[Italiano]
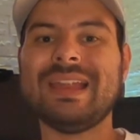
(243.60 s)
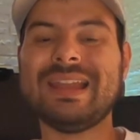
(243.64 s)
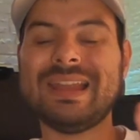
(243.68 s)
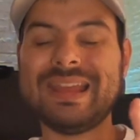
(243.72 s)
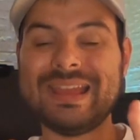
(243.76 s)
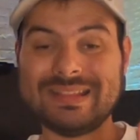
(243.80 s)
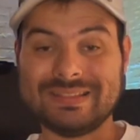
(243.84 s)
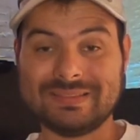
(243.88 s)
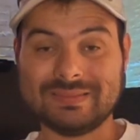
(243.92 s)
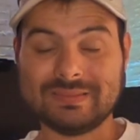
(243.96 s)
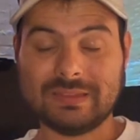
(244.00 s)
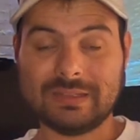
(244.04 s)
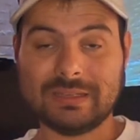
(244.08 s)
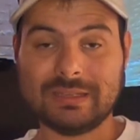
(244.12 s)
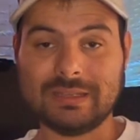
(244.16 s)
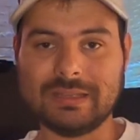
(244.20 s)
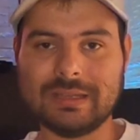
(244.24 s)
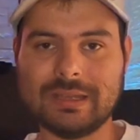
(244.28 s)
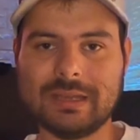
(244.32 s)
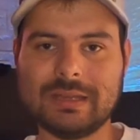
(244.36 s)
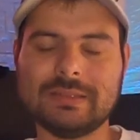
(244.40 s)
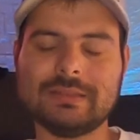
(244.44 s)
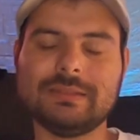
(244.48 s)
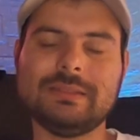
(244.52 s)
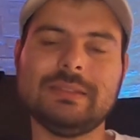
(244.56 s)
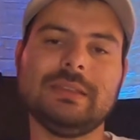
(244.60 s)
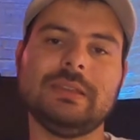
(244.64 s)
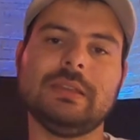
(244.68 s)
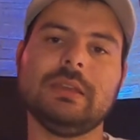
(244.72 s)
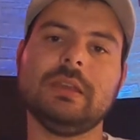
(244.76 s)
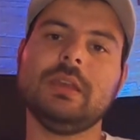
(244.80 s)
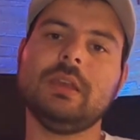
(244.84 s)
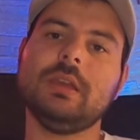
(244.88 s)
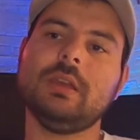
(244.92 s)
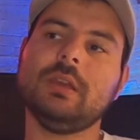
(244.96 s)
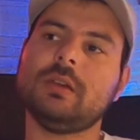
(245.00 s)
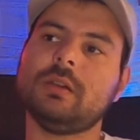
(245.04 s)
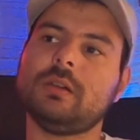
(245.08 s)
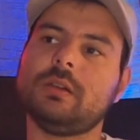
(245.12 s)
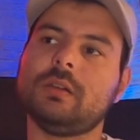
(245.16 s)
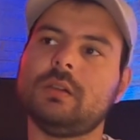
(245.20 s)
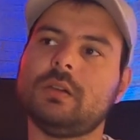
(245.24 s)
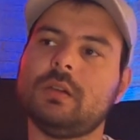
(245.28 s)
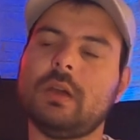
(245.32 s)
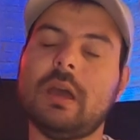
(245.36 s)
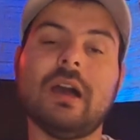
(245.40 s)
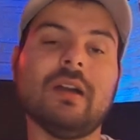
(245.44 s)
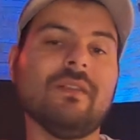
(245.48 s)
elettrica di eh,